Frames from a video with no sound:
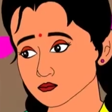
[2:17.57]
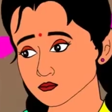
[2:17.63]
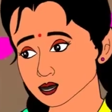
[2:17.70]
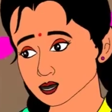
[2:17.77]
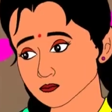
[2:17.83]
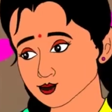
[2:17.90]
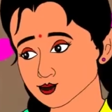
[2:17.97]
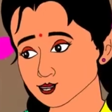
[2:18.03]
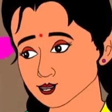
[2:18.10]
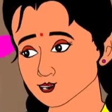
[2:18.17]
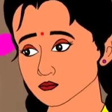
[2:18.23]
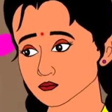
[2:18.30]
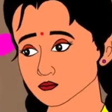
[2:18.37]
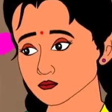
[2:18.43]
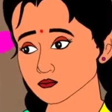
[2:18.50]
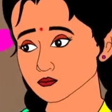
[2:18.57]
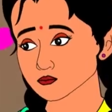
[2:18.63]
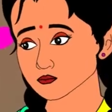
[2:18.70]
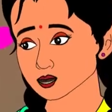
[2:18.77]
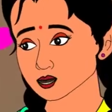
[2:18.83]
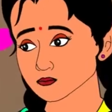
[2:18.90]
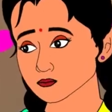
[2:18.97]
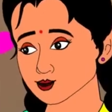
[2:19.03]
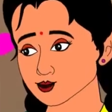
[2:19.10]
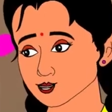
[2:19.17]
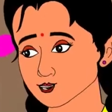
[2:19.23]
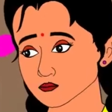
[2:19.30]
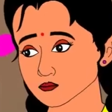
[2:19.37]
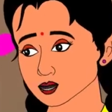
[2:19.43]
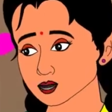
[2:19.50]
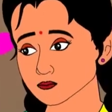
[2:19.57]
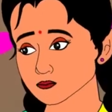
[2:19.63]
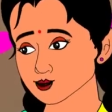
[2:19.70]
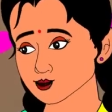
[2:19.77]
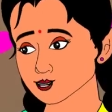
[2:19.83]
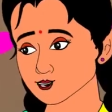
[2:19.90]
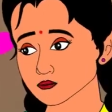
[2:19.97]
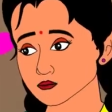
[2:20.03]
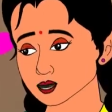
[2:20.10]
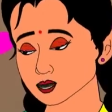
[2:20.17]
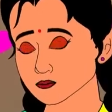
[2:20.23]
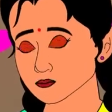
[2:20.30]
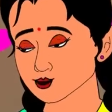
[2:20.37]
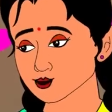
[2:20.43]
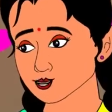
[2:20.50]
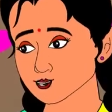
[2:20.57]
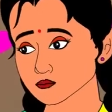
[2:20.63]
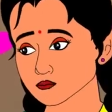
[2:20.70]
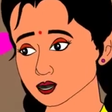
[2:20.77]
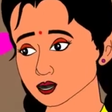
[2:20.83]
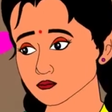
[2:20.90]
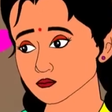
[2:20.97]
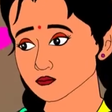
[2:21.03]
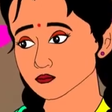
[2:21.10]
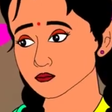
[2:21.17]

বাবা দেখো ছুরিগুলো কি সুন্দর হয়েছে দেখতে